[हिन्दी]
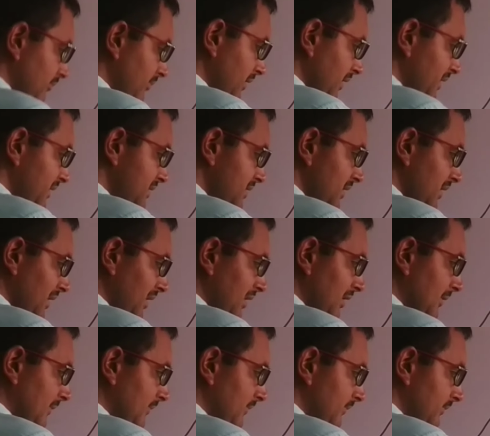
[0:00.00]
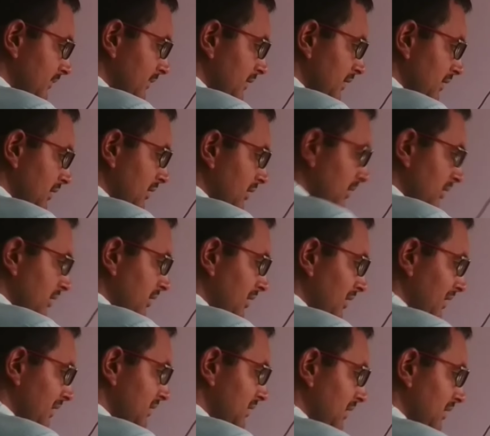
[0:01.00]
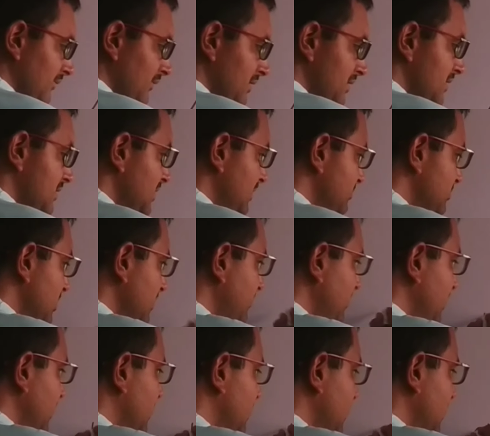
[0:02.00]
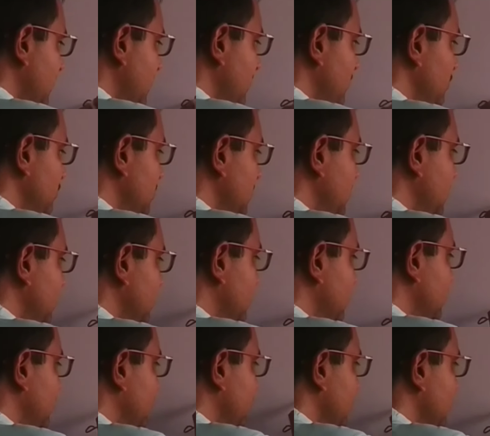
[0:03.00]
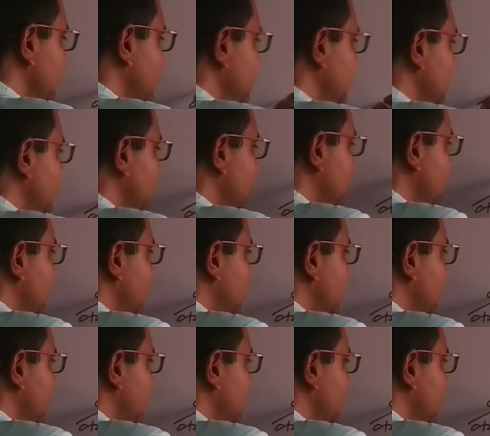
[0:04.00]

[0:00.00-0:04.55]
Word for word: बेस या आधार वैसे सबसे बड़ी करण होती है ये